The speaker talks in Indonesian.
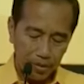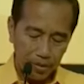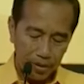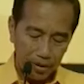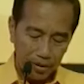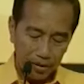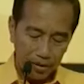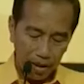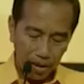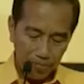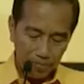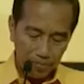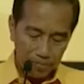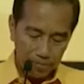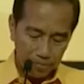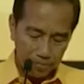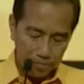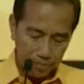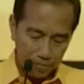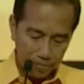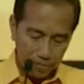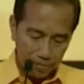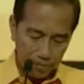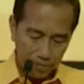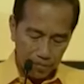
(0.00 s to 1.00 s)
Tapi tetap
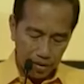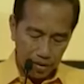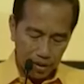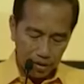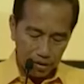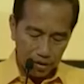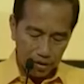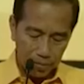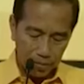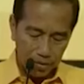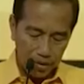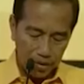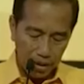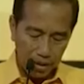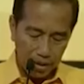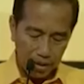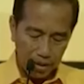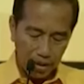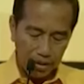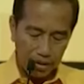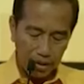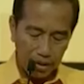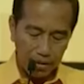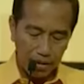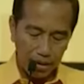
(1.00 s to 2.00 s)
yang
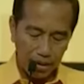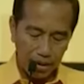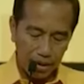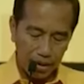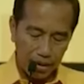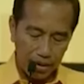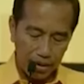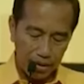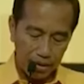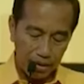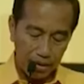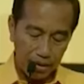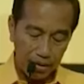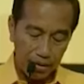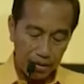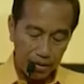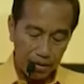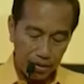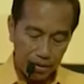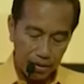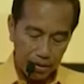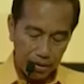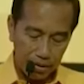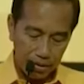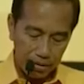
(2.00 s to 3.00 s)
dibicarakan adalah
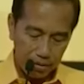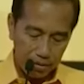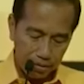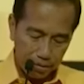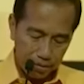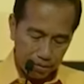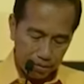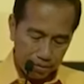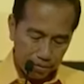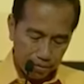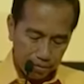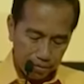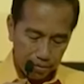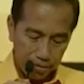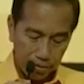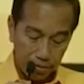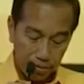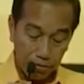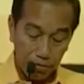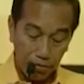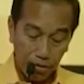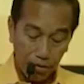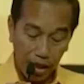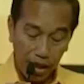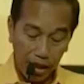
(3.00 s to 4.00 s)
si
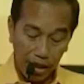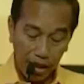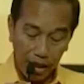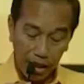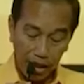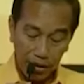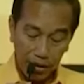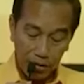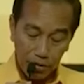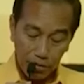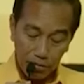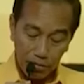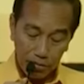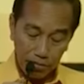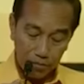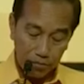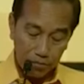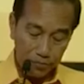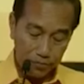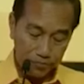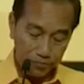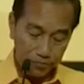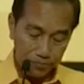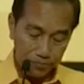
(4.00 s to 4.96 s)
tukang kayu.